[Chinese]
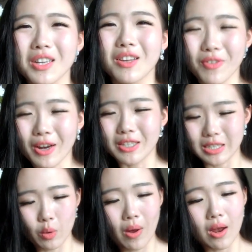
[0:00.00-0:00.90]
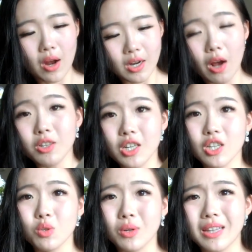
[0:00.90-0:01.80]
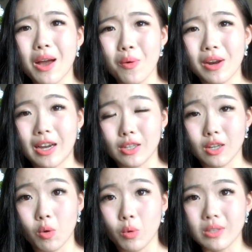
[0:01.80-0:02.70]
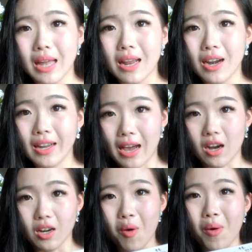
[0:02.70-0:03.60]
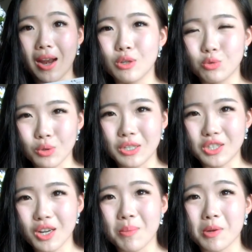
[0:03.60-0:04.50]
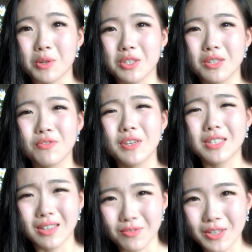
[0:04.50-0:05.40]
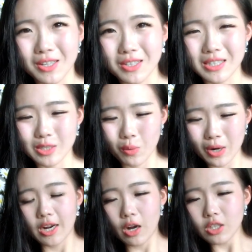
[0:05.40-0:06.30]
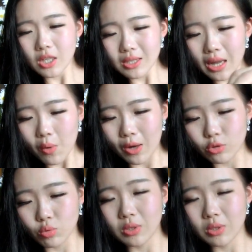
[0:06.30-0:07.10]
真的非常喜欢。然后。这个是我带回来的，我带了2盒回来，所以证明我真的非常的喜欢。然后这个蛋黄酥